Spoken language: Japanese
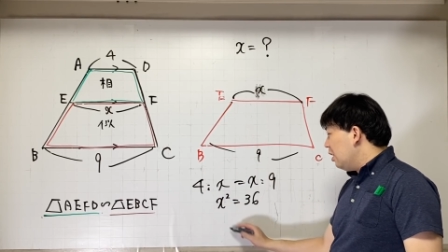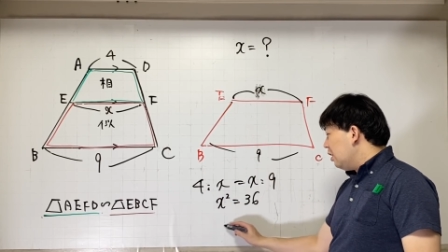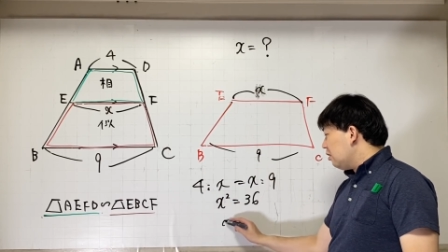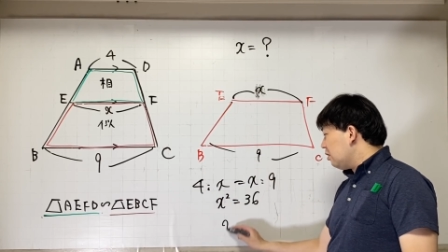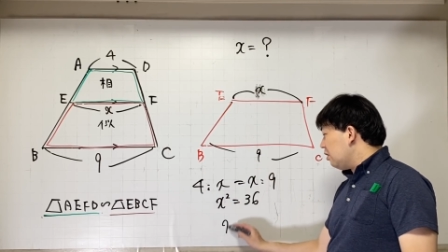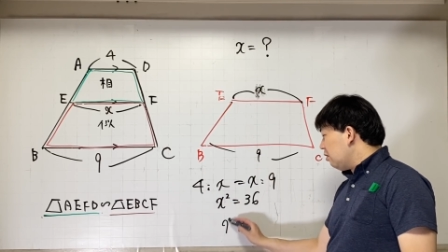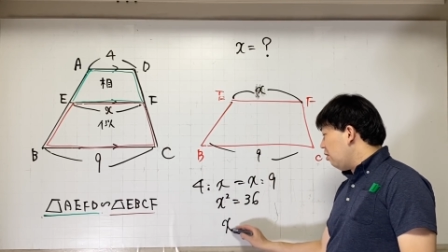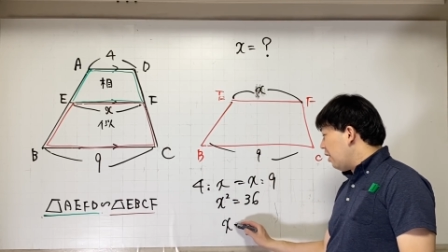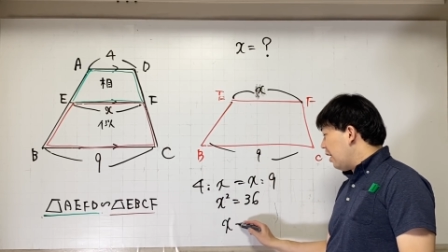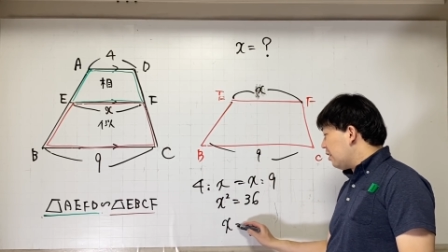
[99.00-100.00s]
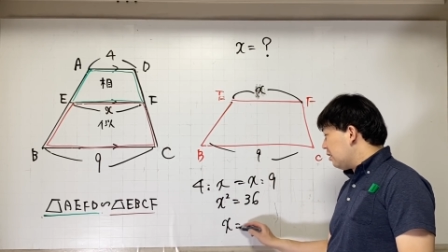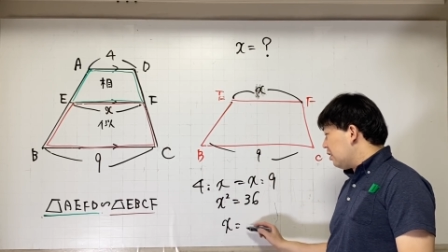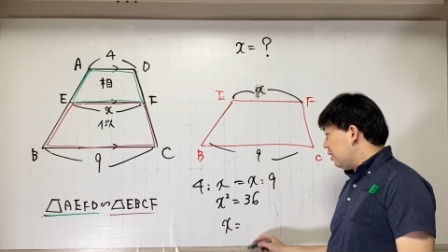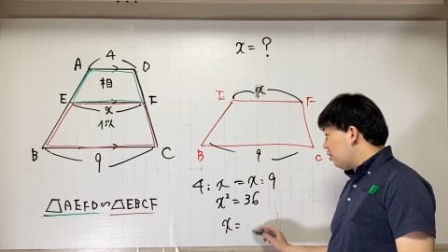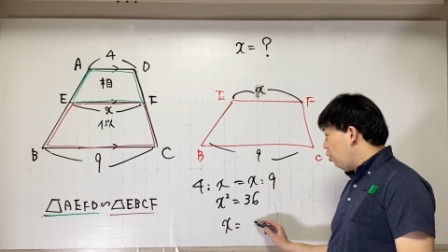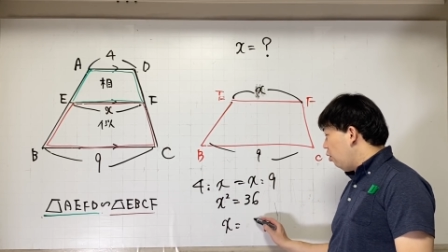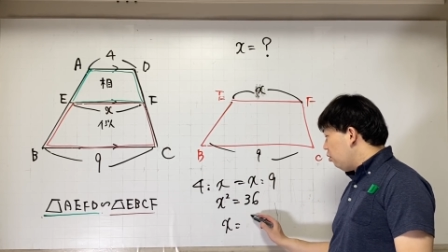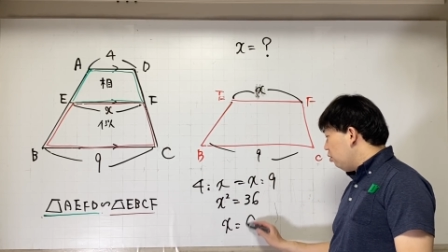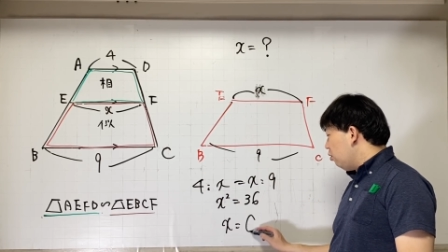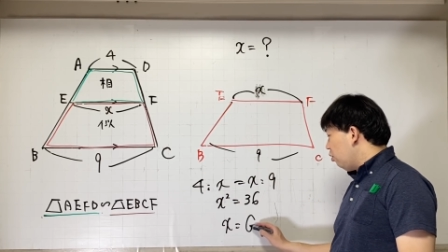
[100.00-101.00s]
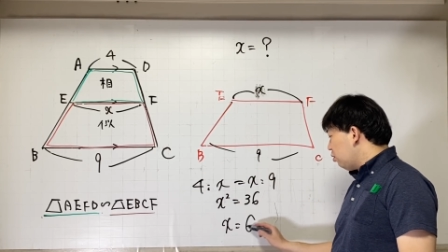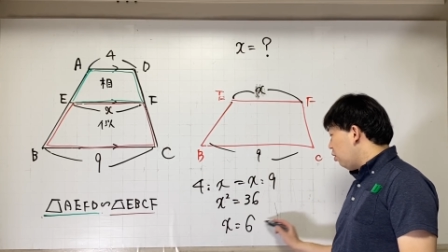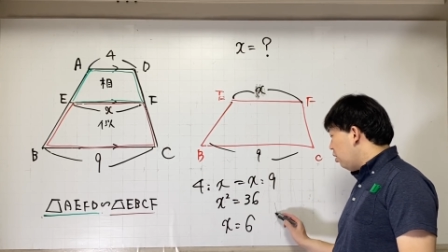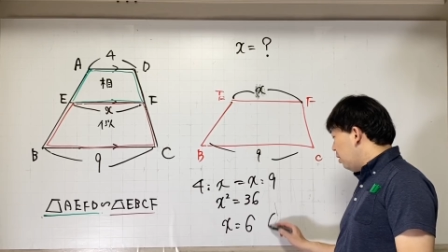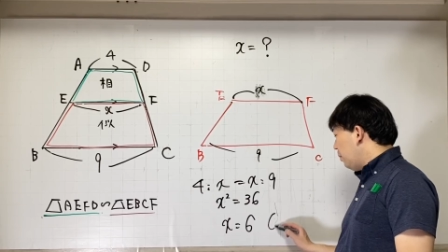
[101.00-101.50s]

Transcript: そうすると、x イコール6と。